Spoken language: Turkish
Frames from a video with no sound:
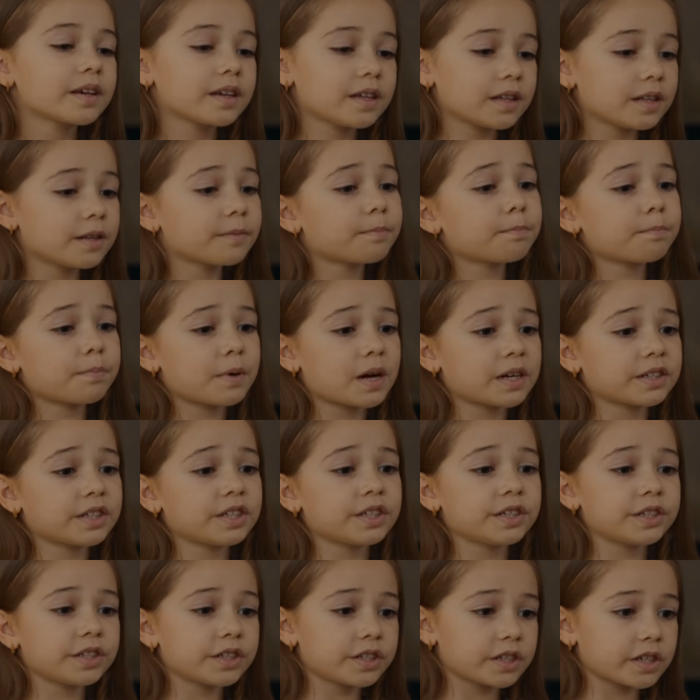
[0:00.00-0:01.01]
Gidip
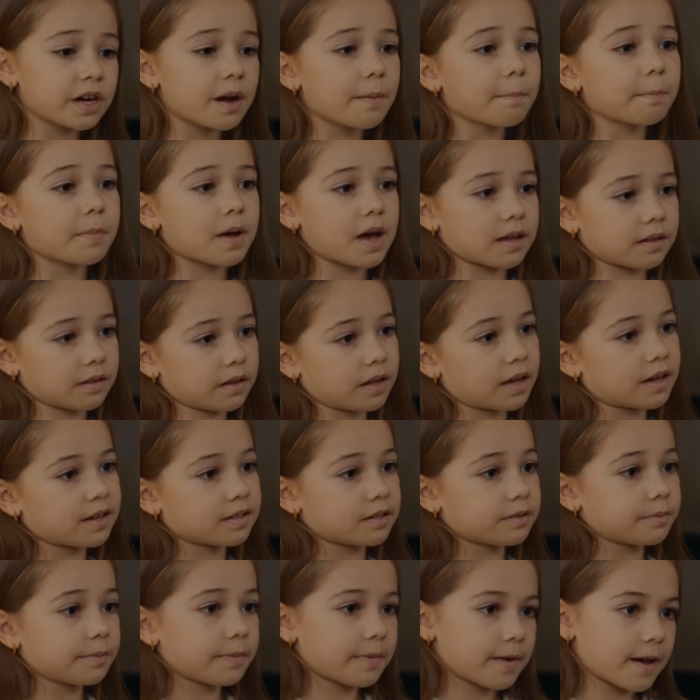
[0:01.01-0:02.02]
başlayacağım ben
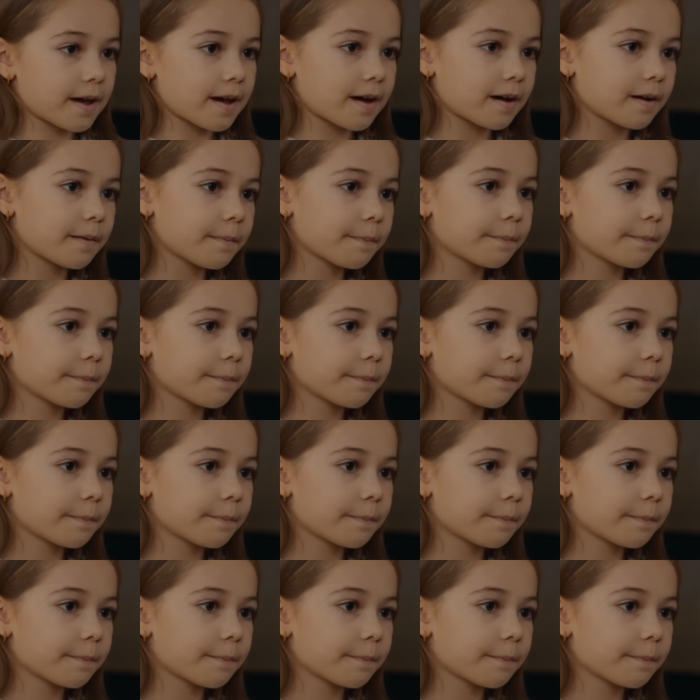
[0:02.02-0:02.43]
yazmaya.